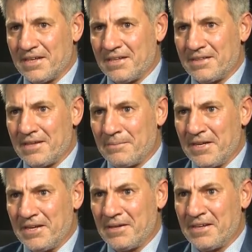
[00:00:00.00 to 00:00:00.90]
que
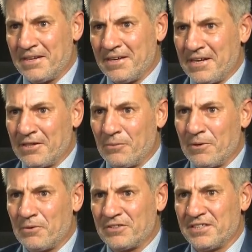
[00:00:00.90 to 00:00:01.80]
terminé
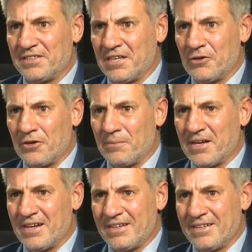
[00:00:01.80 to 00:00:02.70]
inclinándome por ciencia
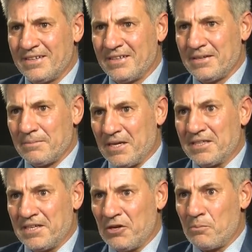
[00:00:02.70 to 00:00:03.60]
económica.
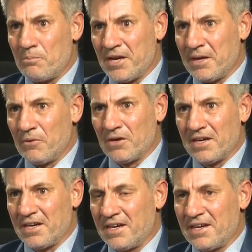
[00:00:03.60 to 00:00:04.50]
Más tenía un primo
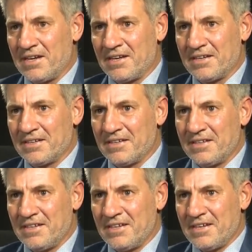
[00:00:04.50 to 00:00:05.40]
que,
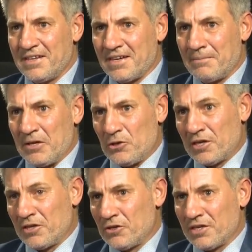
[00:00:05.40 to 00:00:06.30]

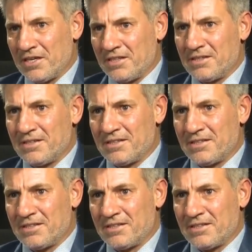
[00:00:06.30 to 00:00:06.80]
mayor que yo, que,